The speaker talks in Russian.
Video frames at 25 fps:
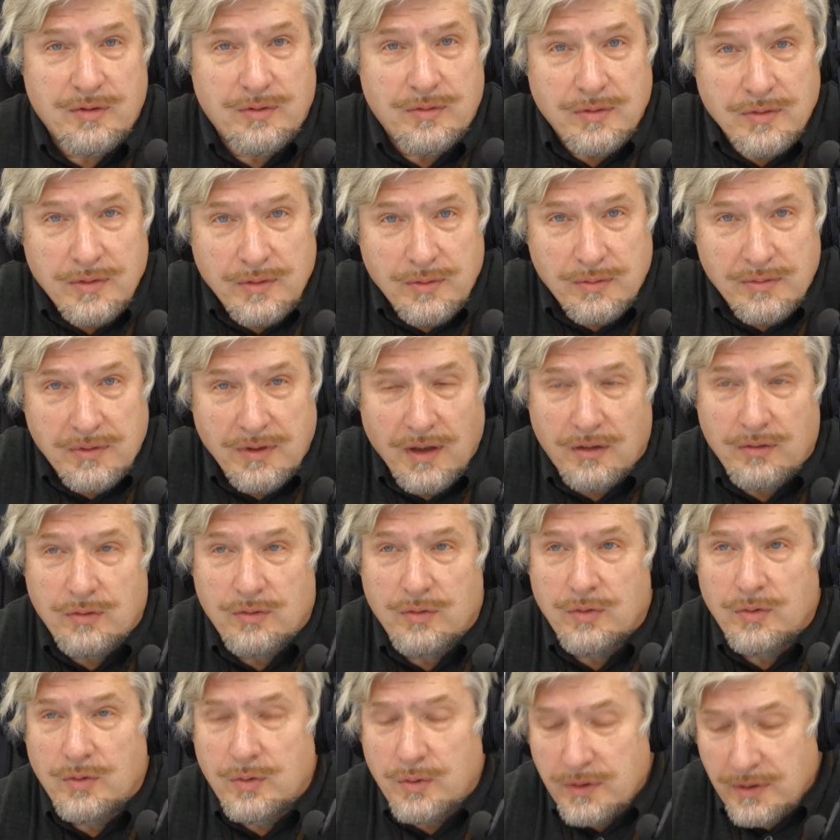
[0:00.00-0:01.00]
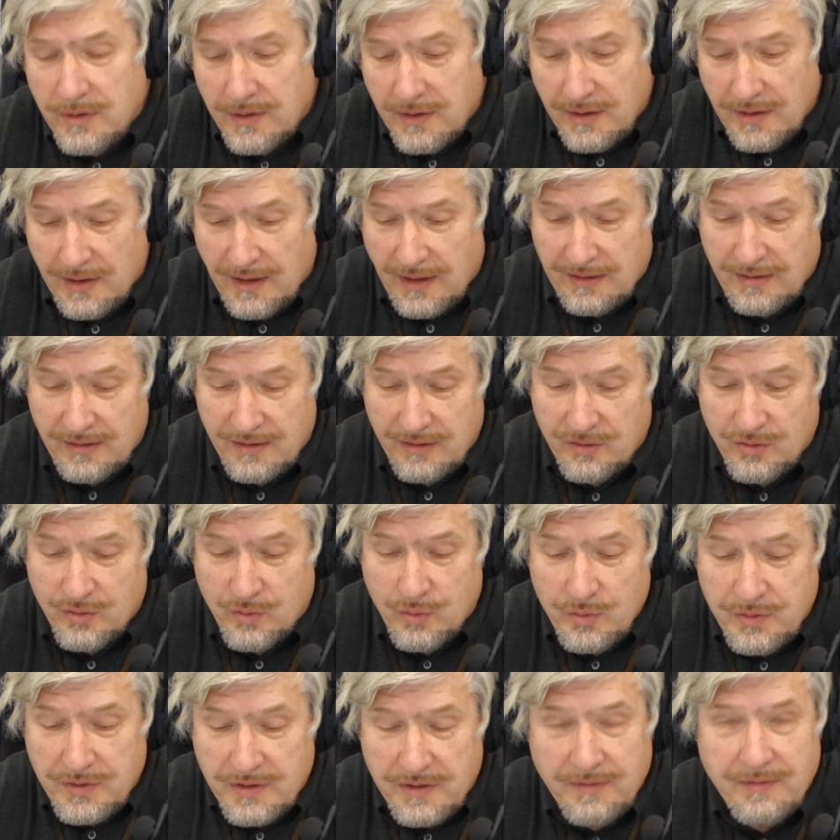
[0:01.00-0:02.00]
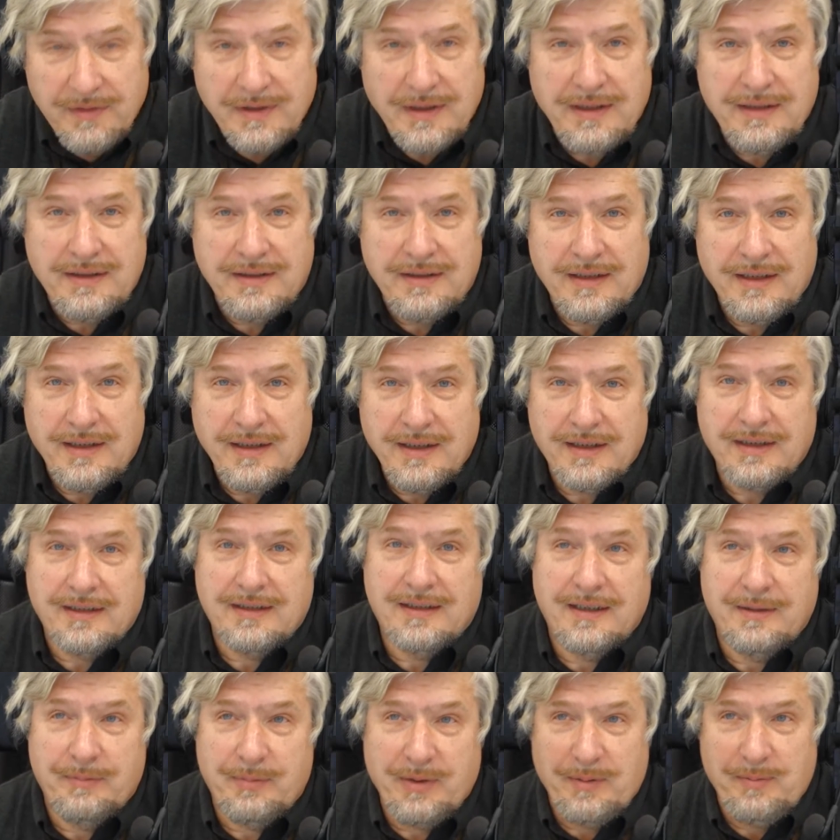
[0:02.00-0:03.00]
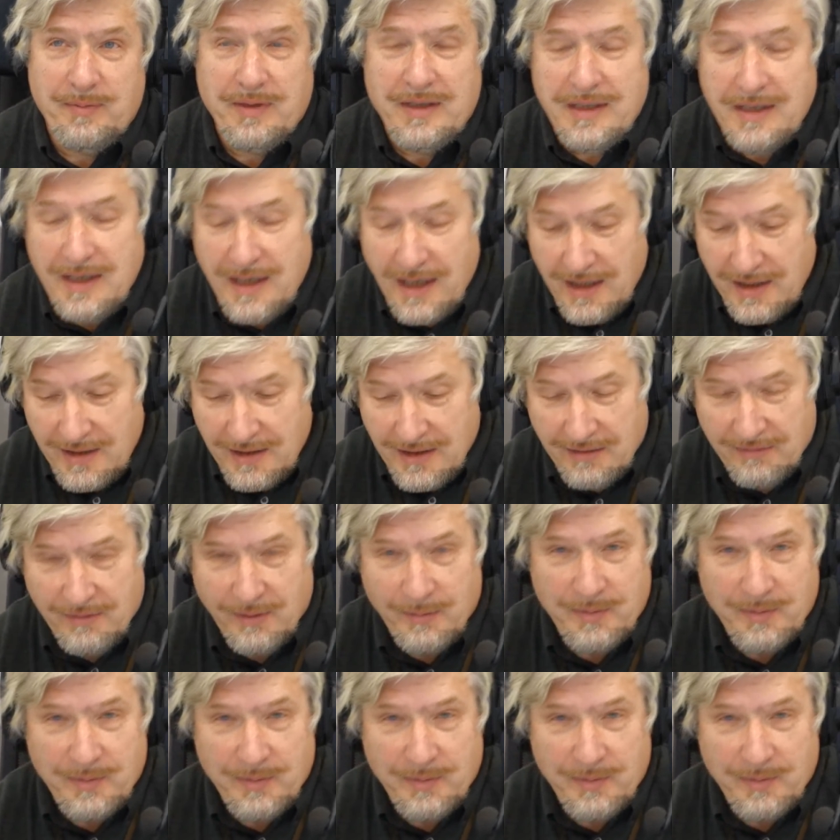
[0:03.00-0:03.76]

году доходы от искусственного интеллекта, от применения,